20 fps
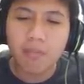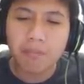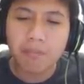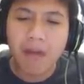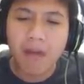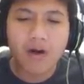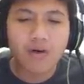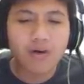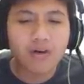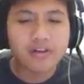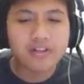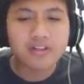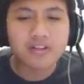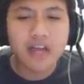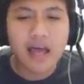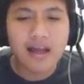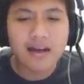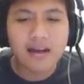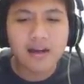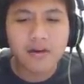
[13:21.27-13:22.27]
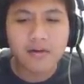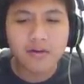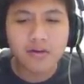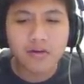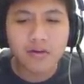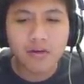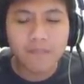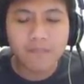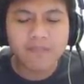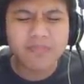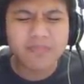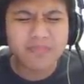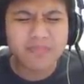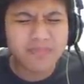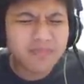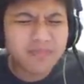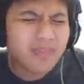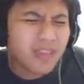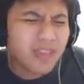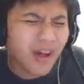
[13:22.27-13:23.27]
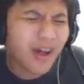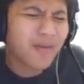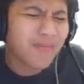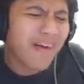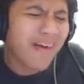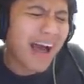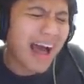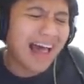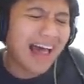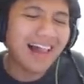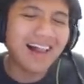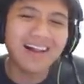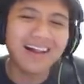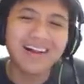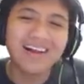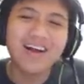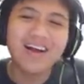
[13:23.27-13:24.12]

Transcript: cukup bagus karena cukup normal